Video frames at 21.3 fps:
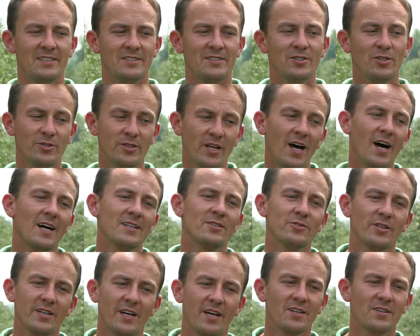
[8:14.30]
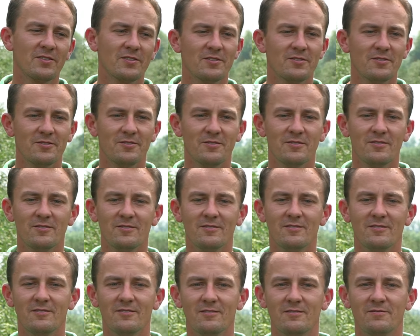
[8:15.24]
No tak, no tak jak
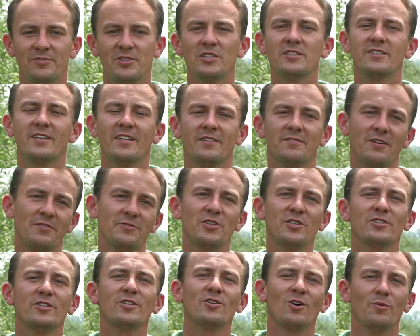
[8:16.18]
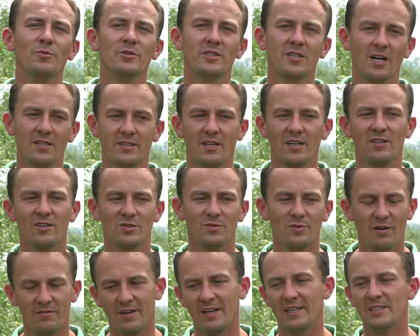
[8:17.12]
wszystkie, we wszystkich komunikatach
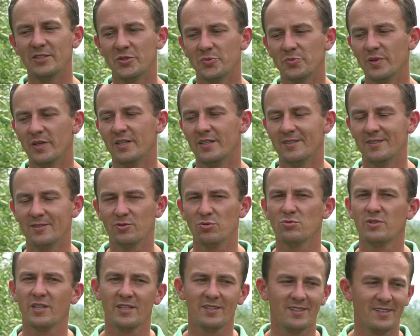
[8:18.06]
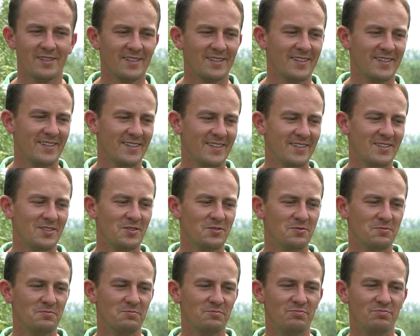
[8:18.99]
rozmawialiśmy, tutaj
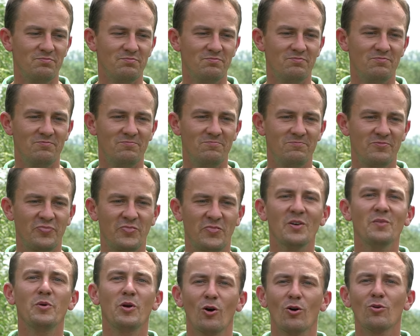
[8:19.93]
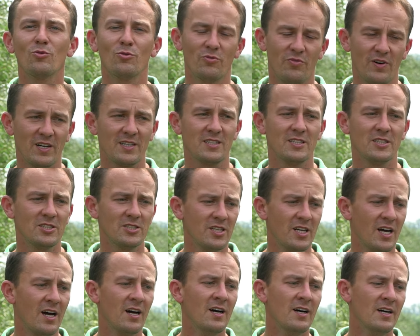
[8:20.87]
tym roku
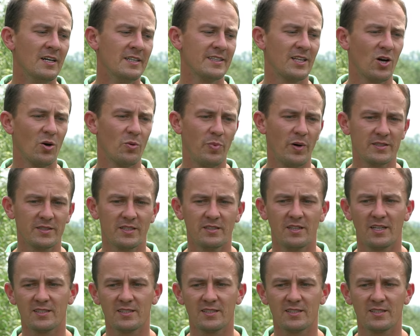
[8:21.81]
faktycznie te opady